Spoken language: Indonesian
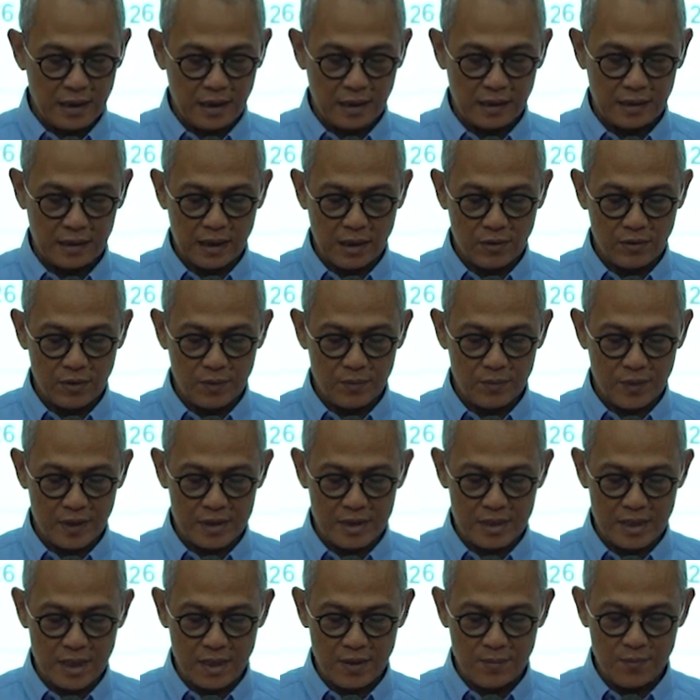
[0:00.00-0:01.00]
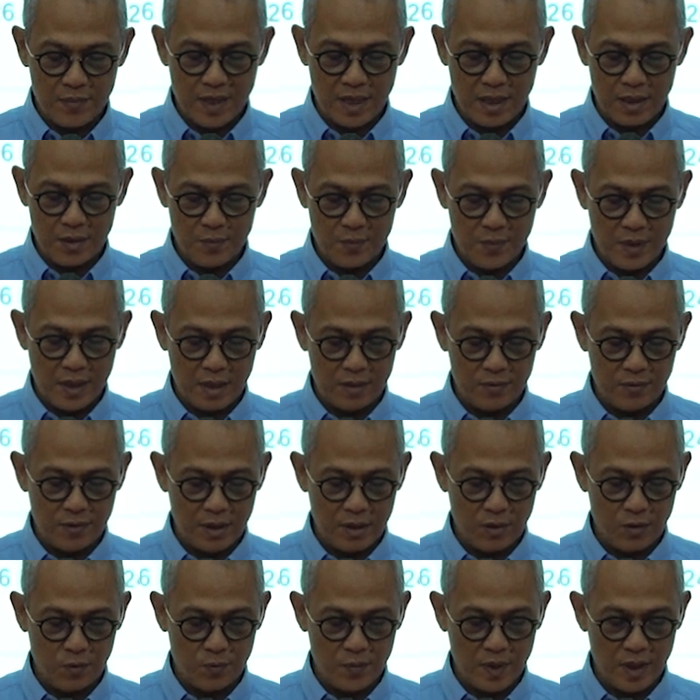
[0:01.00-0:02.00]
kita ketahui bersama
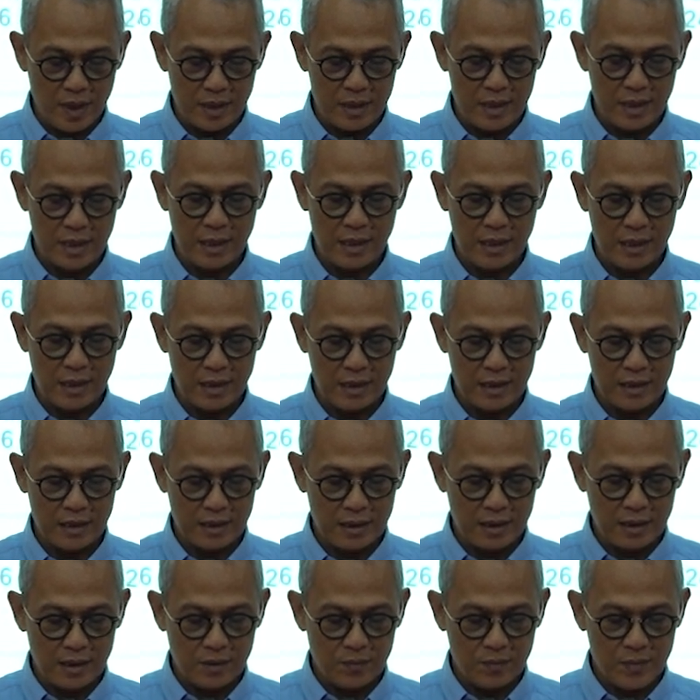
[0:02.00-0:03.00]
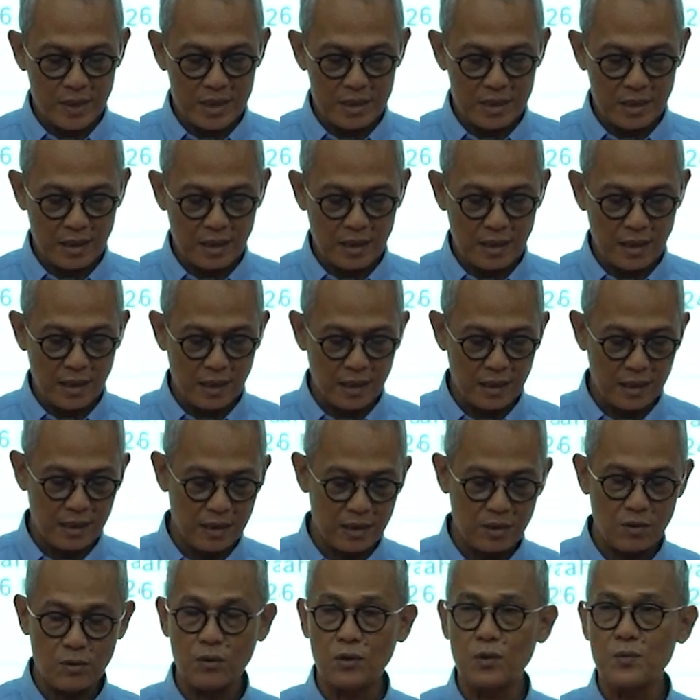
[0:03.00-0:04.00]
bahwa upaya mencegah
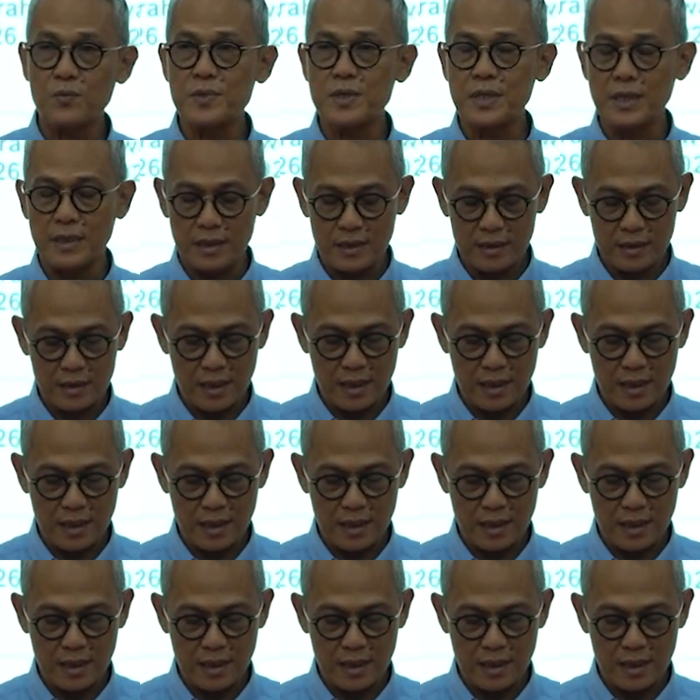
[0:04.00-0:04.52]
korupsi ini